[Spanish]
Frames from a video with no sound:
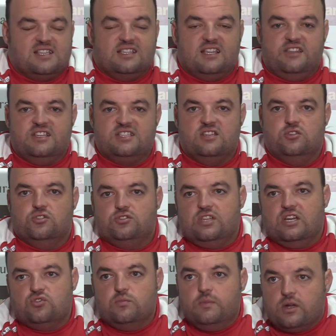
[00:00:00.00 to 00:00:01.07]
Santa Teresa no
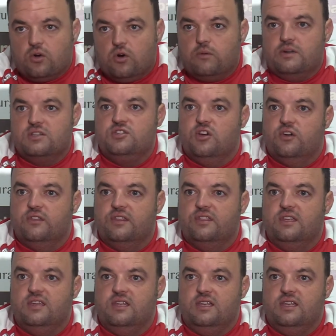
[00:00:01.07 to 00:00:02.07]
está a su mejor versión, decir,